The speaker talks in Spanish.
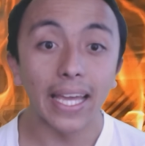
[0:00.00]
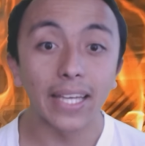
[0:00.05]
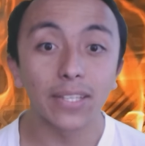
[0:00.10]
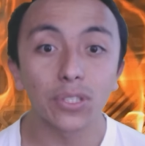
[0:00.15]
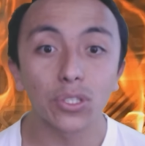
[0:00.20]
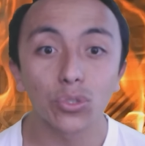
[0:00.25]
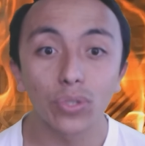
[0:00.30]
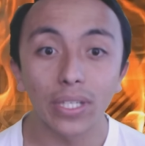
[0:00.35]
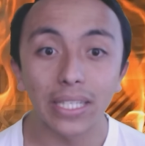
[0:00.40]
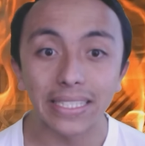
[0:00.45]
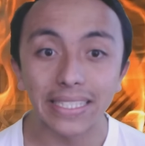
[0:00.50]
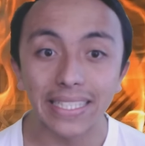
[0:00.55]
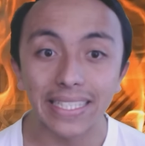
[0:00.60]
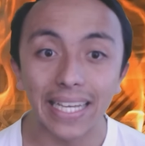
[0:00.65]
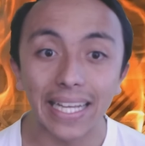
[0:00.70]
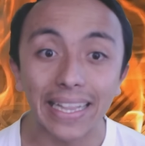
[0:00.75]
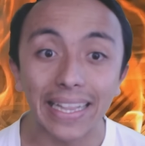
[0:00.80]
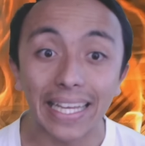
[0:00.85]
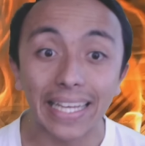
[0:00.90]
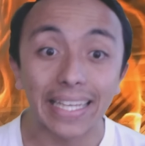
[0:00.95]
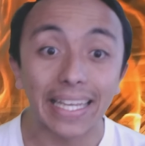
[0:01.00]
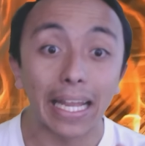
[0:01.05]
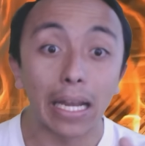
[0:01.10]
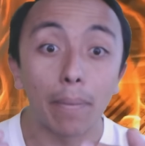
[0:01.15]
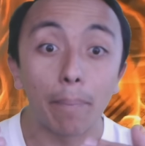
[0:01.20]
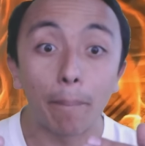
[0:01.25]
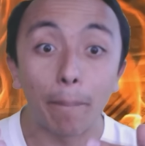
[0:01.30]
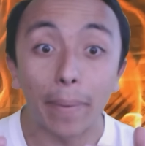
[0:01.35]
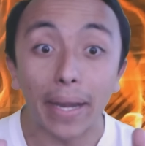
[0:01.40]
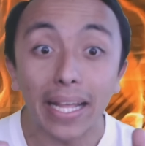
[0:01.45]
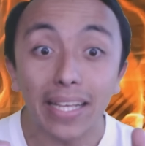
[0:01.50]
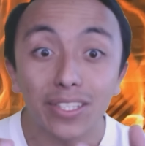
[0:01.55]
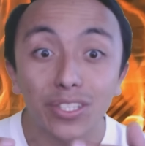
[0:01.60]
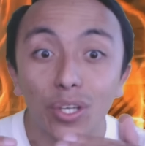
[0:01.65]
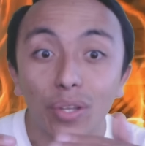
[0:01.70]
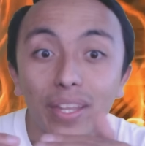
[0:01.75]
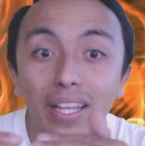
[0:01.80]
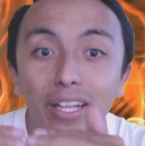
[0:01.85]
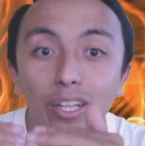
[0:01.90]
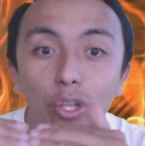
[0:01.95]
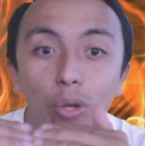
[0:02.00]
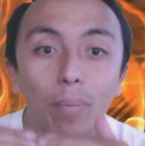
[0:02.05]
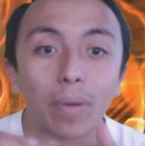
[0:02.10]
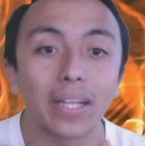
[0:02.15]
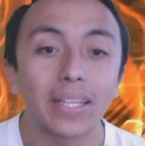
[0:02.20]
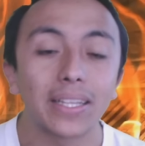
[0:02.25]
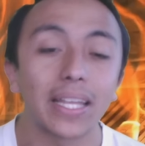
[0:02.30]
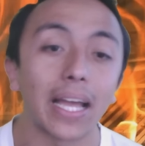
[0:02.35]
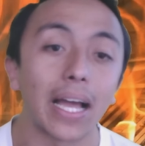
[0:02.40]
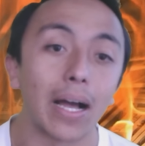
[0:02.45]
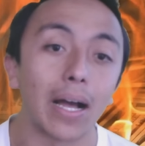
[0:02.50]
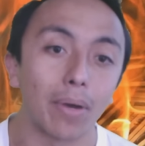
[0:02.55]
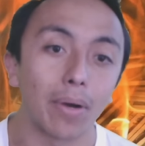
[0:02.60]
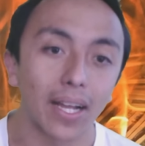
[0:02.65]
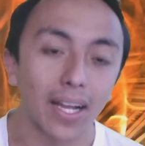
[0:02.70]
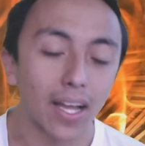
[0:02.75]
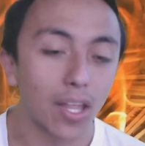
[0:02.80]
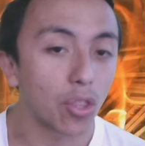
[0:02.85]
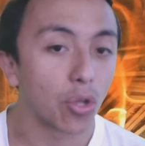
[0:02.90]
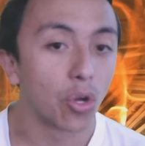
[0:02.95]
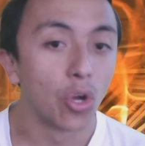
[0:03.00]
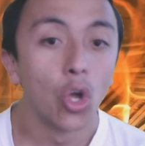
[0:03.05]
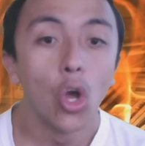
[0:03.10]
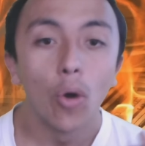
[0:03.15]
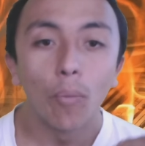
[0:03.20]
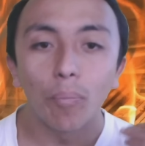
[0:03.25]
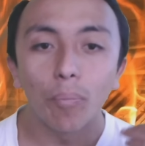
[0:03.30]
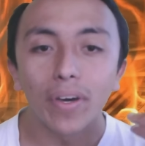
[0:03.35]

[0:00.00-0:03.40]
Eso es una señal de que el precio del tomate ha bajado.